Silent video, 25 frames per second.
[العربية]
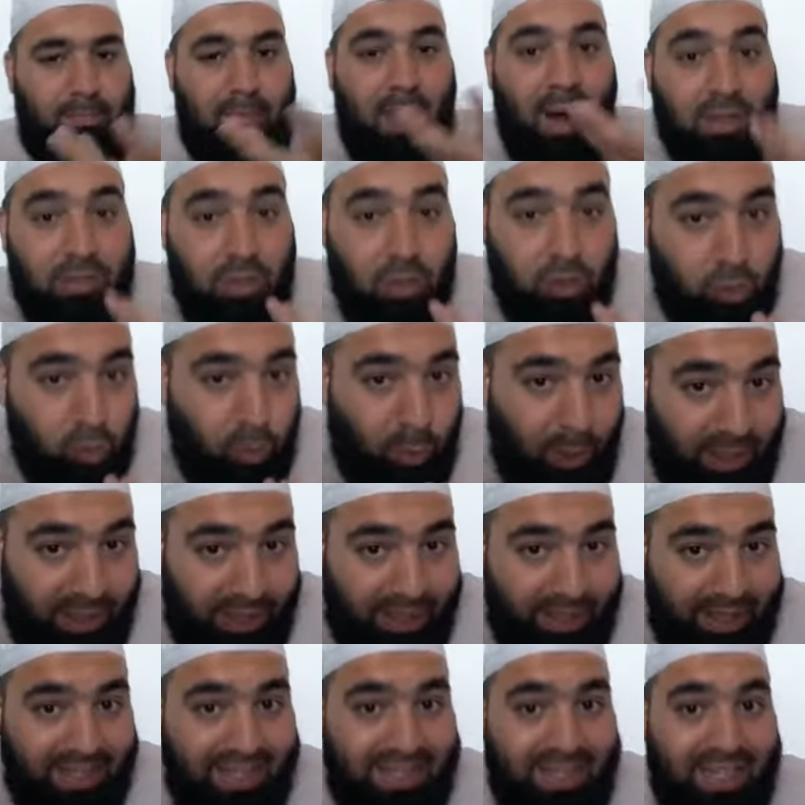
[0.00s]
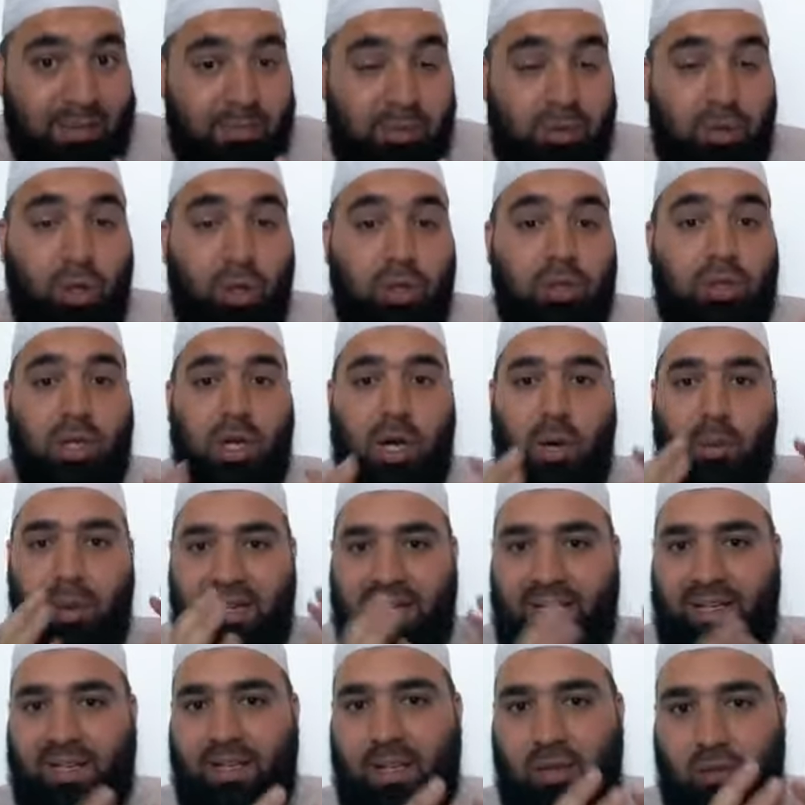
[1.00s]
بعض الدول اللي بتحط
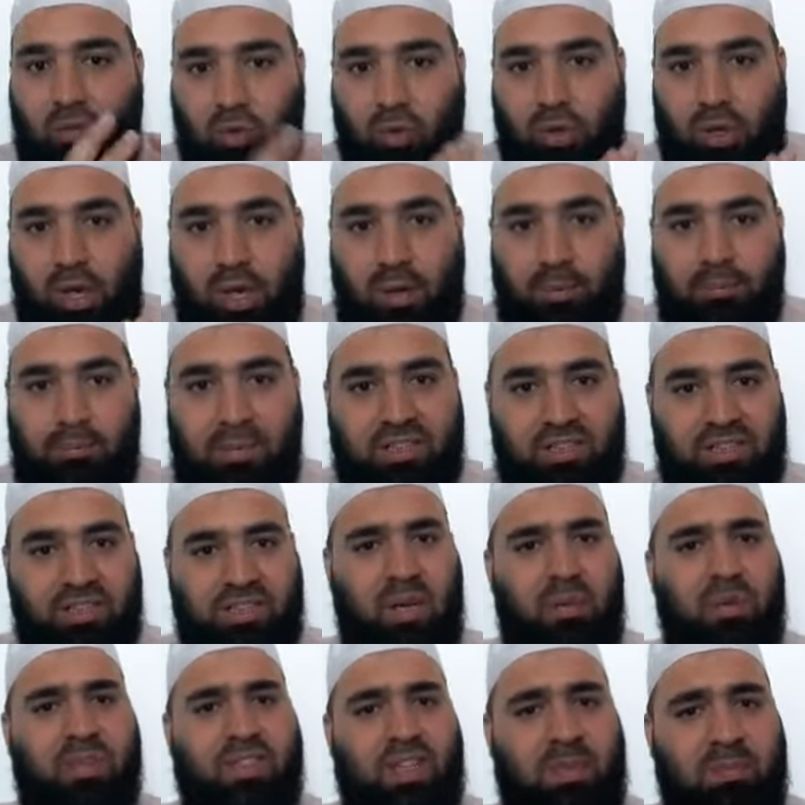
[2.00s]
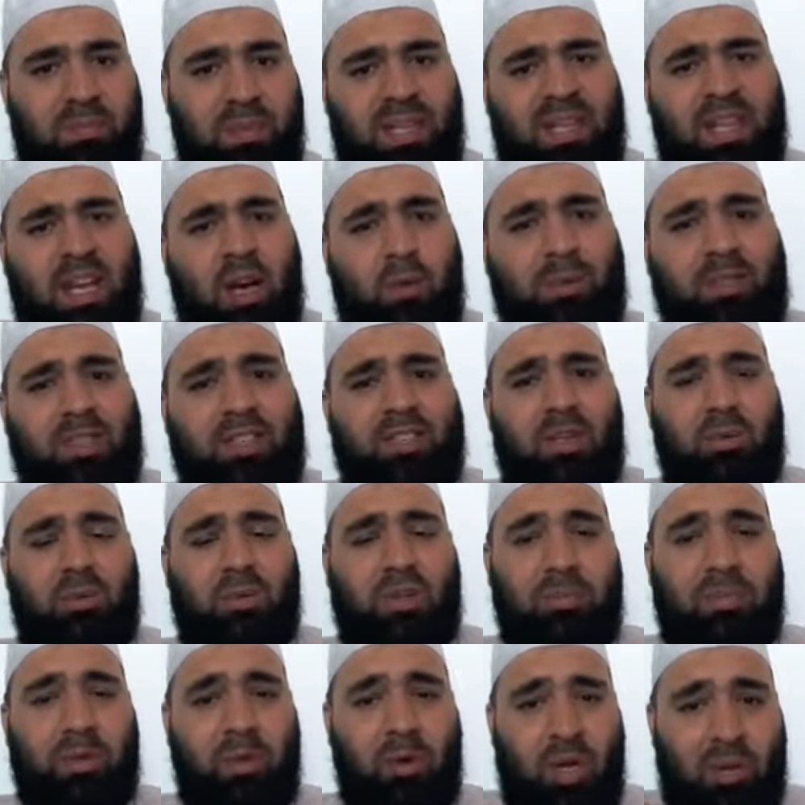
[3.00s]
قوانين للسرعة ما تتجاوز ال 100 أو ما
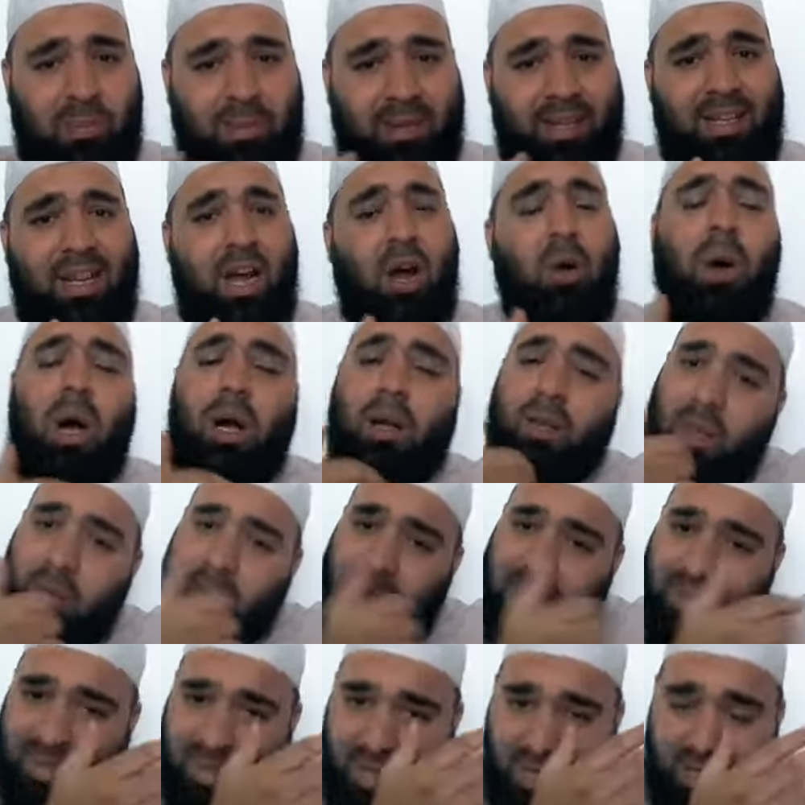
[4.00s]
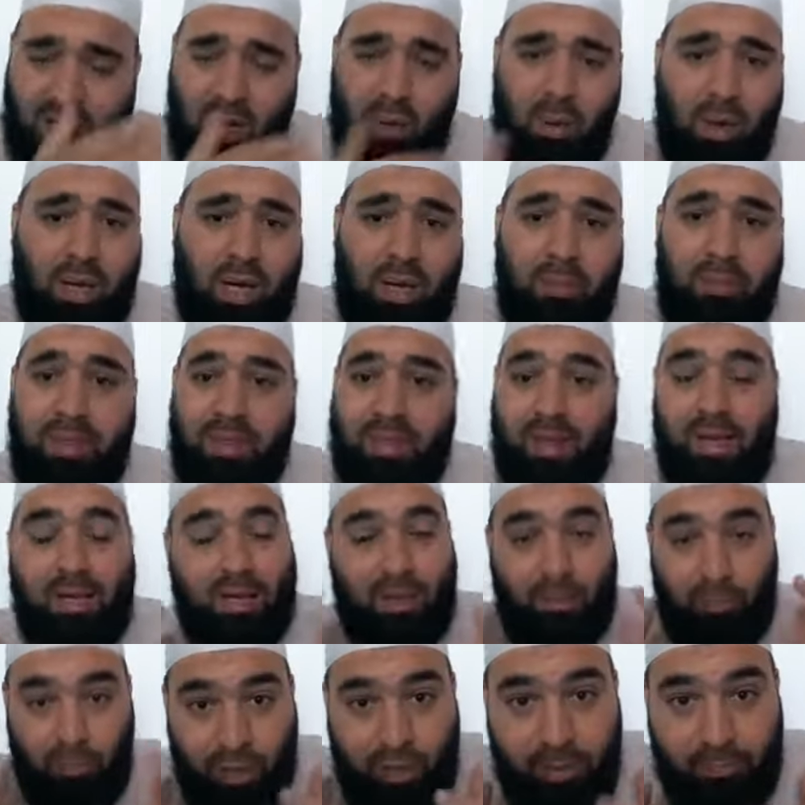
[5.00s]
تتجاوز ال 140 أو أكثر من ذلك أو أقل من
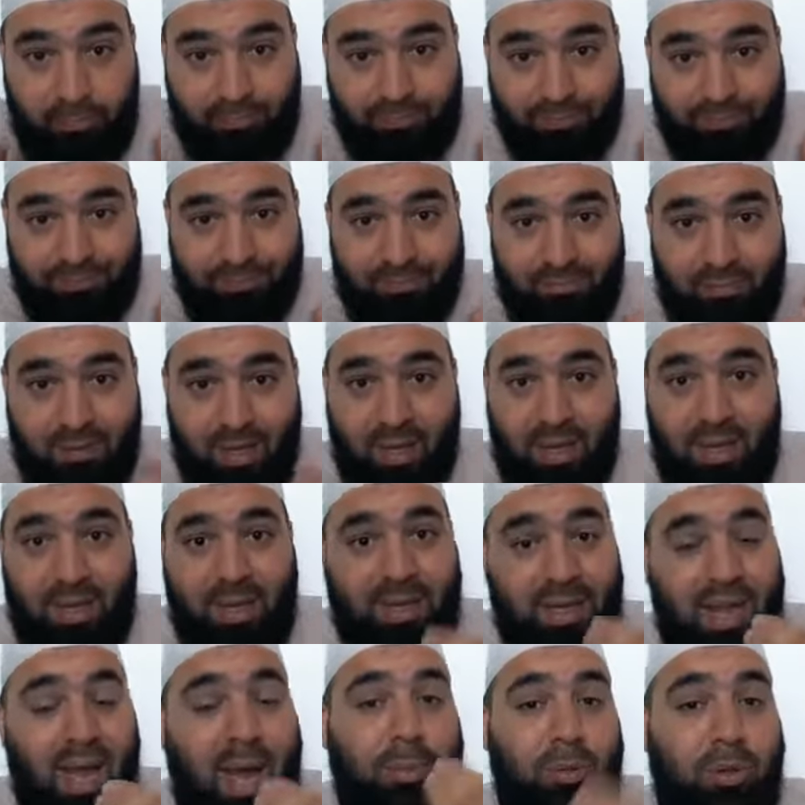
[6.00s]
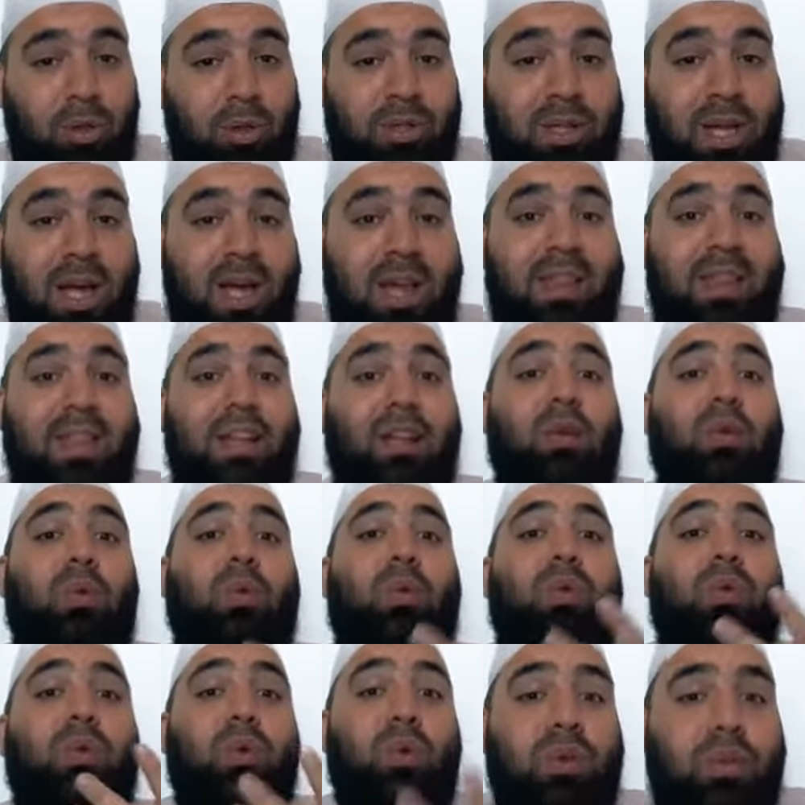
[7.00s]
ذلك المهم لا بتحط هذه
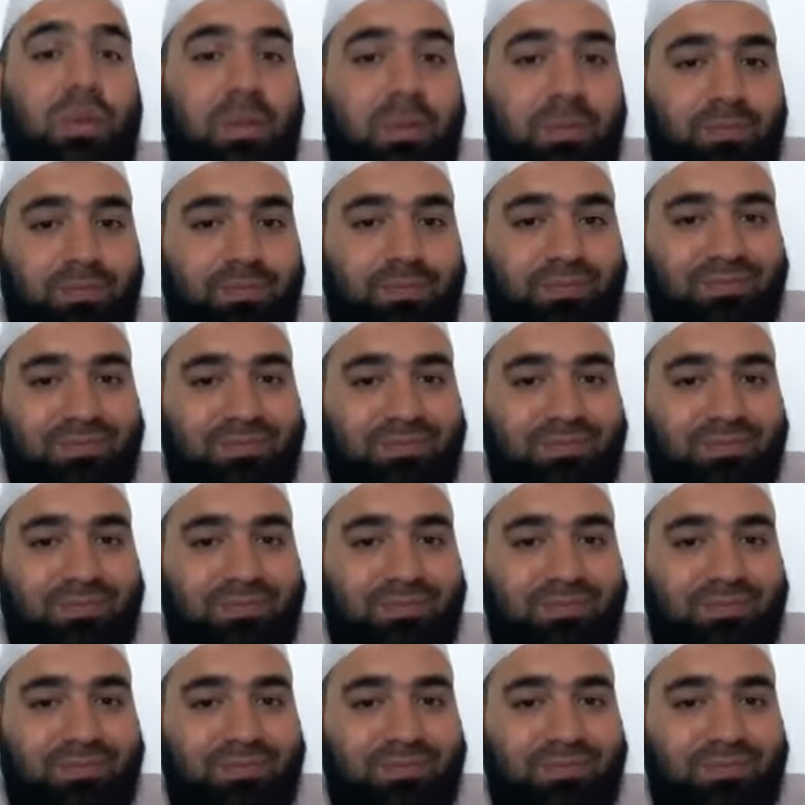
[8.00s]
القيود